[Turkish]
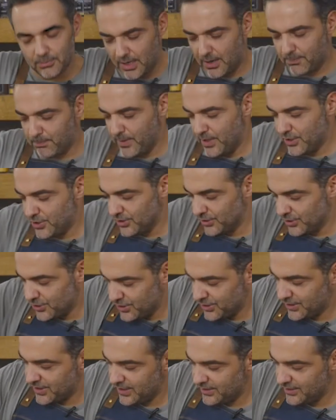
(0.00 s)
yapmaya
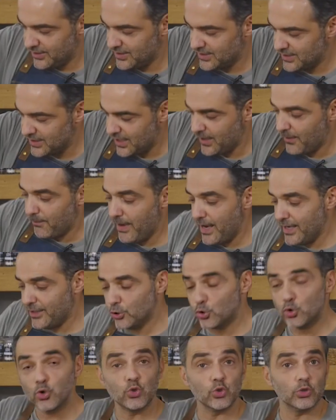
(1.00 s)
çalışın kendinize. Belki
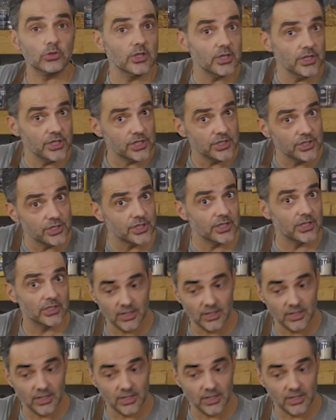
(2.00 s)
çocukları işin içine